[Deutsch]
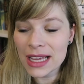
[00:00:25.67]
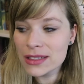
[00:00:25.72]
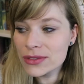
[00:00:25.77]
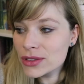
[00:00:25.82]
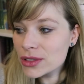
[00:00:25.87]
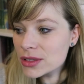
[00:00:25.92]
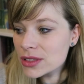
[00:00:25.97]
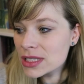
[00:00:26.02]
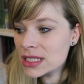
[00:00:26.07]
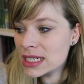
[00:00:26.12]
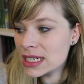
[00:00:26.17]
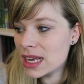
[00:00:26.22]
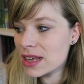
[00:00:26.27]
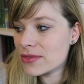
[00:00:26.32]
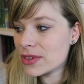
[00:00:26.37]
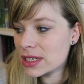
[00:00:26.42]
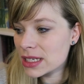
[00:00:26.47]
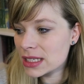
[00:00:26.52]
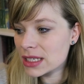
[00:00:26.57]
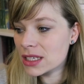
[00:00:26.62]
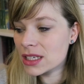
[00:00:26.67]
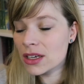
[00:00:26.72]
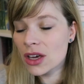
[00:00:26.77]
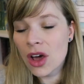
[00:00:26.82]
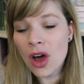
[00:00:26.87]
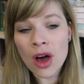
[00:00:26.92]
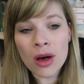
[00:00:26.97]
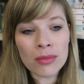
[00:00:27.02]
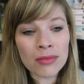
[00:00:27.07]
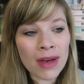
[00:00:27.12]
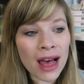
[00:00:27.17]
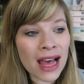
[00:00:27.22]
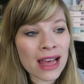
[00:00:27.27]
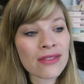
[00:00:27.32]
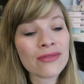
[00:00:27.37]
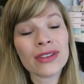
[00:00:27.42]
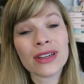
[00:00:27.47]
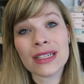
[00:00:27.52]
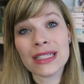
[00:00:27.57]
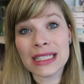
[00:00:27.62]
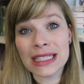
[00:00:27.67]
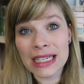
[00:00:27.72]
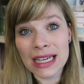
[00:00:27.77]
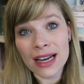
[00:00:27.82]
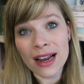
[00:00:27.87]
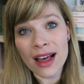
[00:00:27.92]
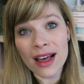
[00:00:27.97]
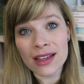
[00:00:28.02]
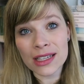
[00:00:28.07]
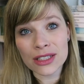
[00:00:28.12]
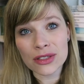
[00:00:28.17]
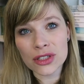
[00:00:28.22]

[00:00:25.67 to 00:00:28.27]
Es funktioniert einfach nicht. Ich komme einfach nicht klar.